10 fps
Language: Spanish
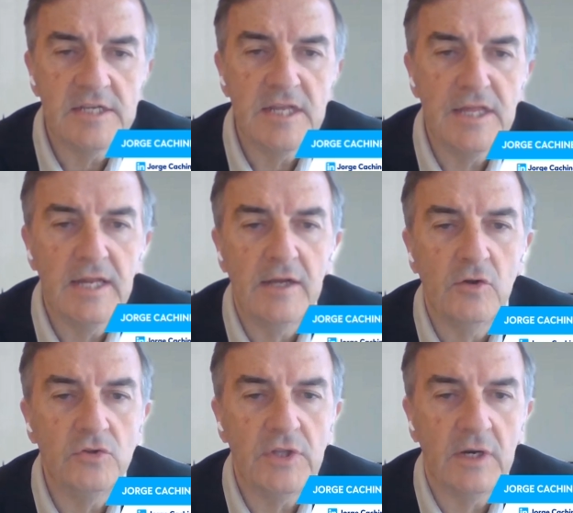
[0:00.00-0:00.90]
se
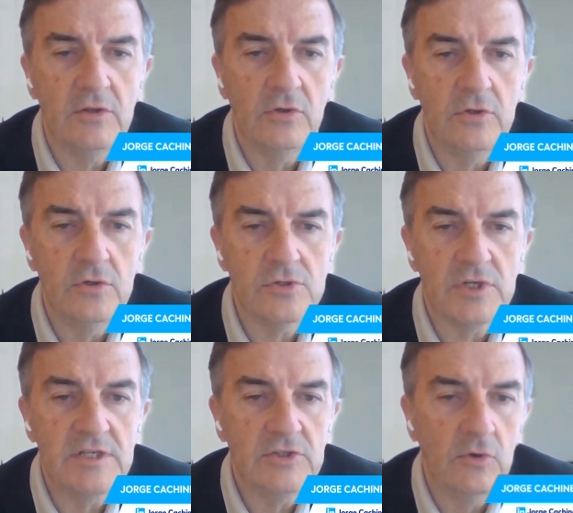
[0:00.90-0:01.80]
hicieran con
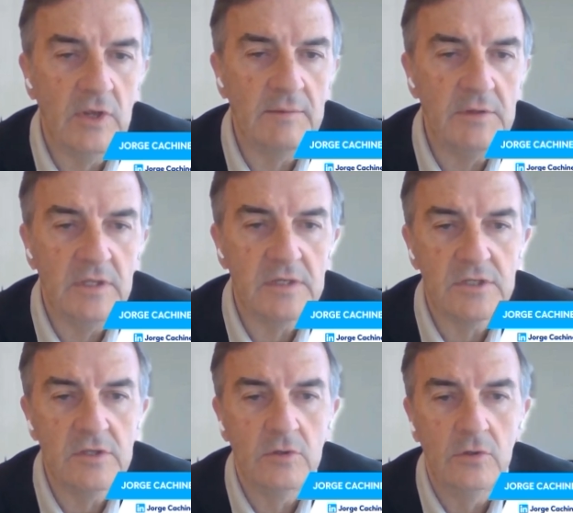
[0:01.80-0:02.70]
territorios que históricamente
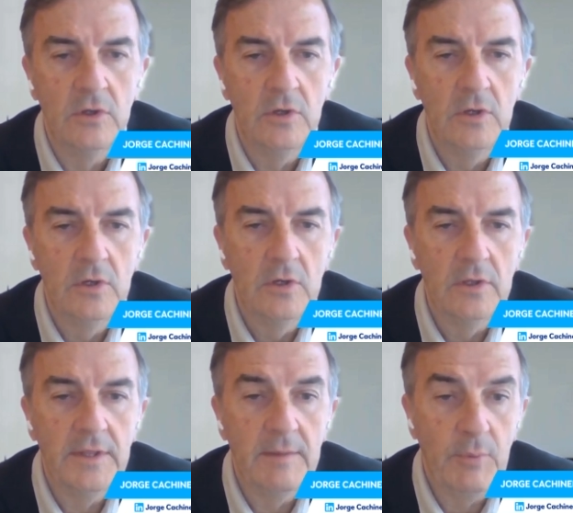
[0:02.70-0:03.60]
han sido
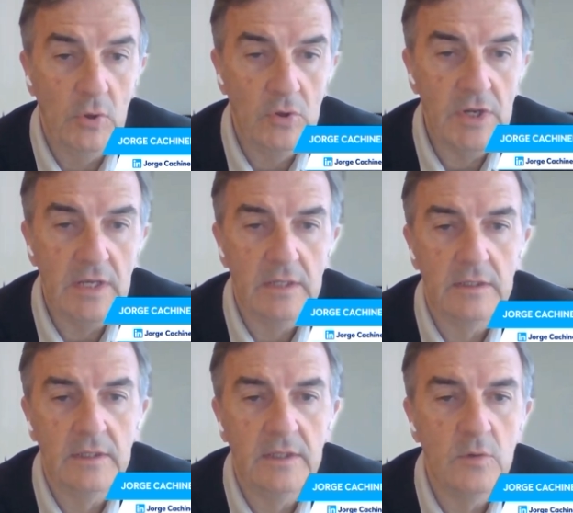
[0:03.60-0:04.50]
de
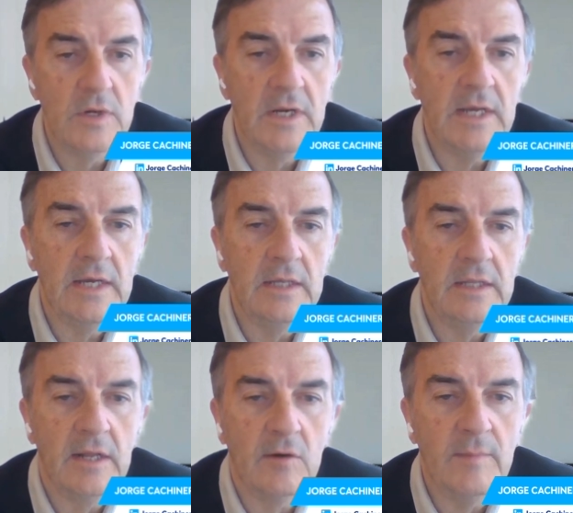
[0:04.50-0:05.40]
Polonia, de Hungría
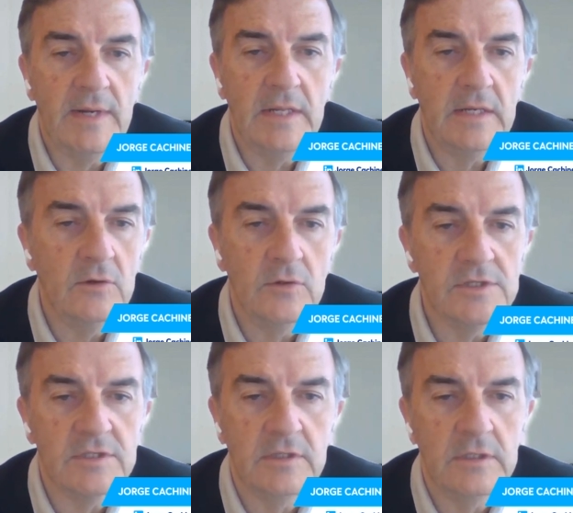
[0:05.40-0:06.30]
y de Rumania en el
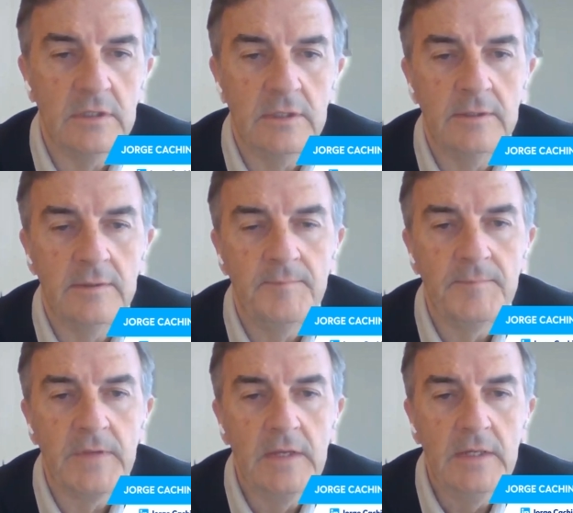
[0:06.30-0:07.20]
oeste
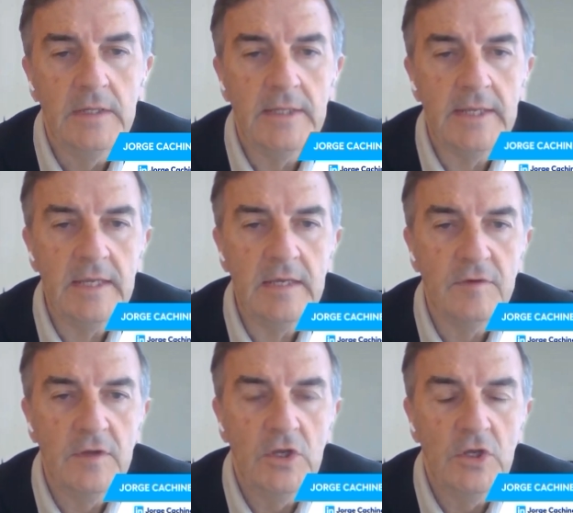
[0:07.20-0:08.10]
de,
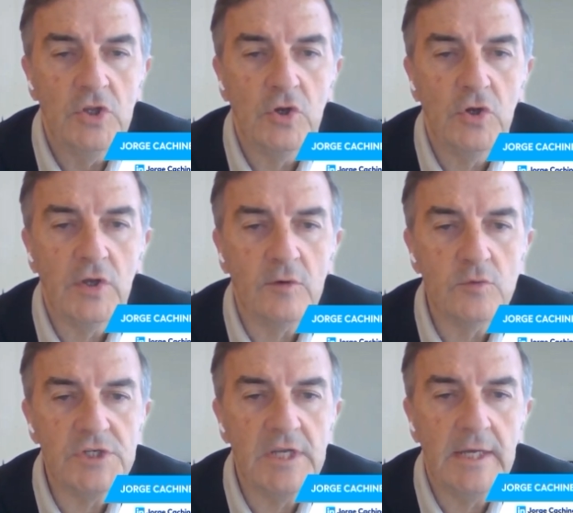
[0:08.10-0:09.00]
Kiev. Yo creo que
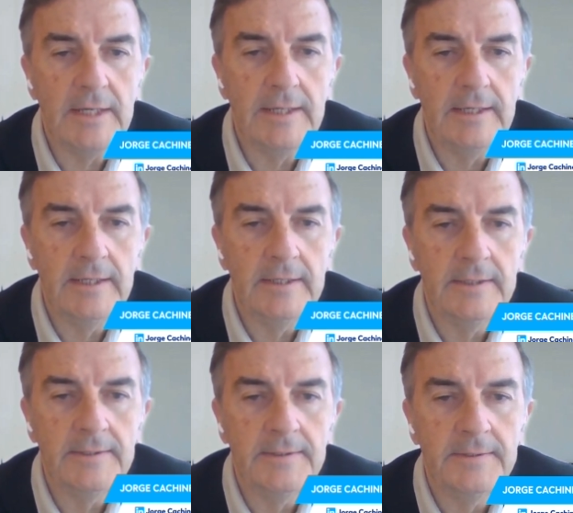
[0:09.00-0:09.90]
Rusia
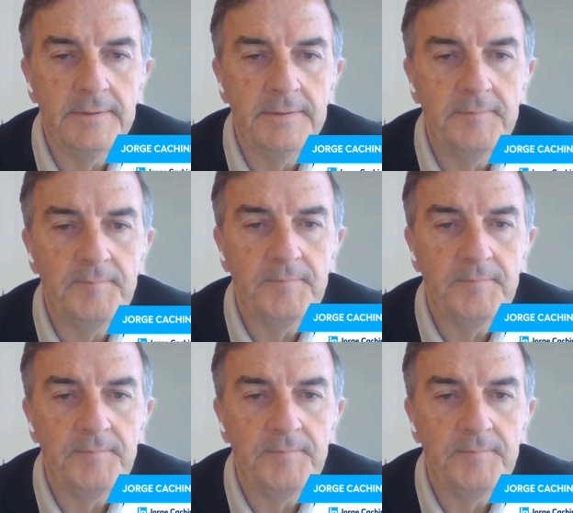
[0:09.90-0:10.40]
eh,